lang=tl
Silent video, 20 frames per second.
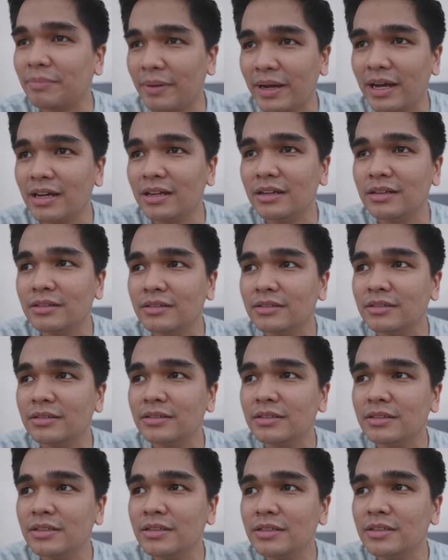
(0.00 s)
pa
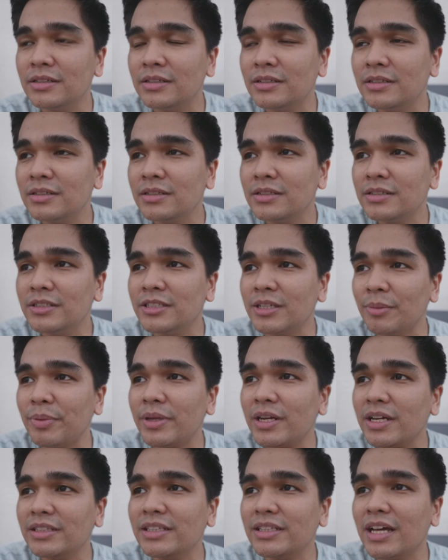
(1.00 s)
sa
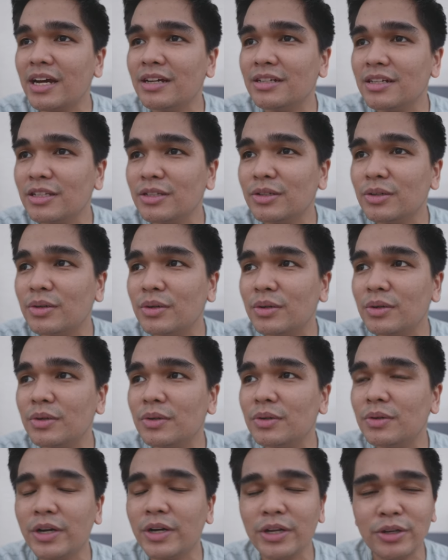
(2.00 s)
pinagdaanan
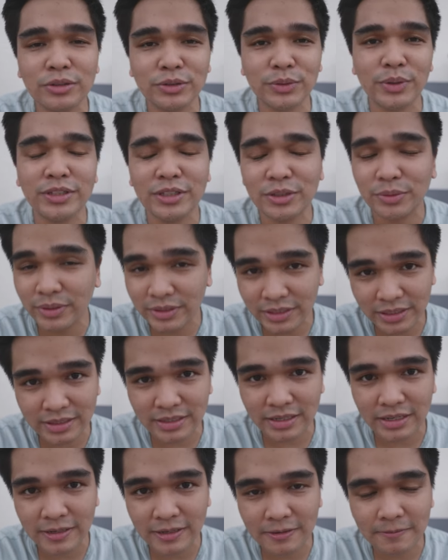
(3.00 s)
ko ngayong
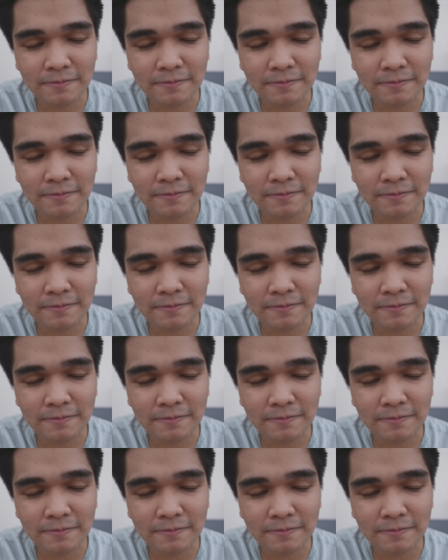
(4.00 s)
2023.